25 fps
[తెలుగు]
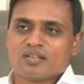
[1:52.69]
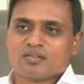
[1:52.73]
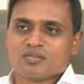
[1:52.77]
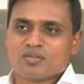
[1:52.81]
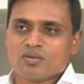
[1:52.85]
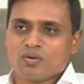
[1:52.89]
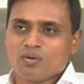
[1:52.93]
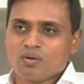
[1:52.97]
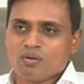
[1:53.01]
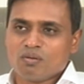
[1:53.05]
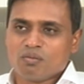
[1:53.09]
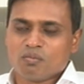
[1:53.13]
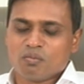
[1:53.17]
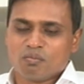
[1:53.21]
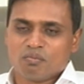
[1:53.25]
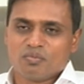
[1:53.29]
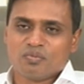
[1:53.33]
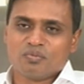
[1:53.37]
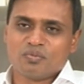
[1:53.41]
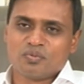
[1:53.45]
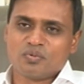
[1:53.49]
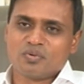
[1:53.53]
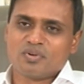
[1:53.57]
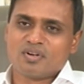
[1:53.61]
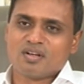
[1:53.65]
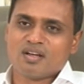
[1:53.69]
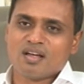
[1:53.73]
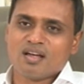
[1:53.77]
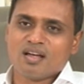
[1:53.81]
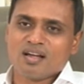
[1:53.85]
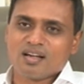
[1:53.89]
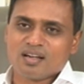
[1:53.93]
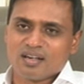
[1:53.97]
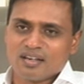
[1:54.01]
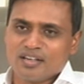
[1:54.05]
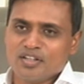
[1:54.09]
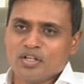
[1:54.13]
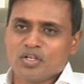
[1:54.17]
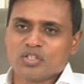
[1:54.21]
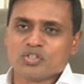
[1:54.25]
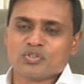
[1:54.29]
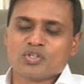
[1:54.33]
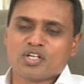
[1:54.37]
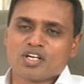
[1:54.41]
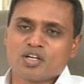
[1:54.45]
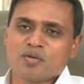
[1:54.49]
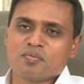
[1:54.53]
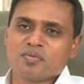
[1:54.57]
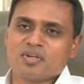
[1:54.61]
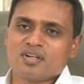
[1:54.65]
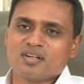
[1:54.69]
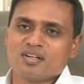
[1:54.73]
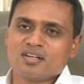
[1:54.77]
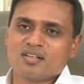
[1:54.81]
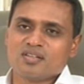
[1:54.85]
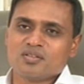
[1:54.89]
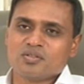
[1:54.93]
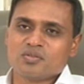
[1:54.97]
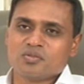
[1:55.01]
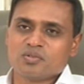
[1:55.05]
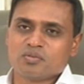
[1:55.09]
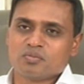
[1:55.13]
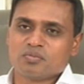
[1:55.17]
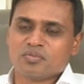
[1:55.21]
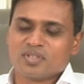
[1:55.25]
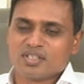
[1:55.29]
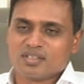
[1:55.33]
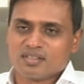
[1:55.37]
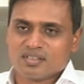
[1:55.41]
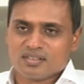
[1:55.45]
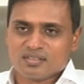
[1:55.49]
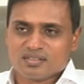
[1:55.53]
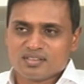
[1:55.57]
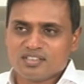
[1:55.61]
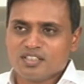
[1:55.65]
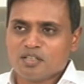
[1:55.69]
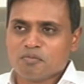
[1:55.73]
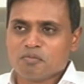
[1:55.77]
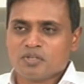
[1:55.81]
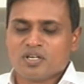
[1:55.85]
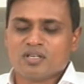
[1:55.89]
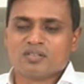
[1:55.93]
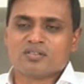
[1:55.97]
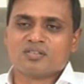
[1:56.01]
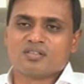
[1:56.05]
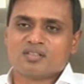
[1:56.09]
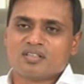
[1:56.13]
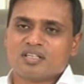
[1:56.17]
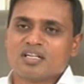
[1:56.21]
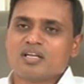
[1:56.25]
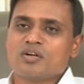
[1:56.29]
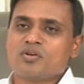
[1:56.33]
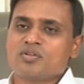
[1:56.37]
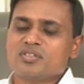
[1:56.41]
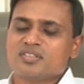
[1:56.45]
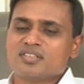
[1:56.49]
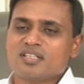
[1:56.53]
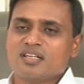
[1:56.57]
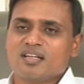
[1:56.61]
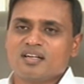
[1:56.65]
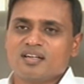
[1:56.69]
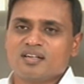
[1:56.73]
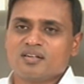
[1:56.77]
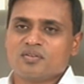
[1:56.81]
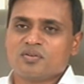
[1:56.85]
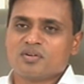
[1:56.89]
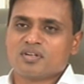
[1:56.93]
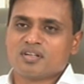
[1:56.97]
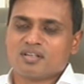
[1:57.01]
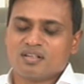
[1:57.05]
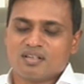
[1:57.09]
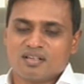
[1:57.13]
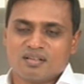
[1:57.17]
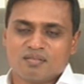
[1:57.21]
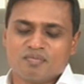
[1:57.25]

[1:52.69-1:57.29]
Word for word: సో నా నియోజకవర్గమే కాదు బట్ సీఎం గారితో ట్రావెల్ చేయాలని ఒక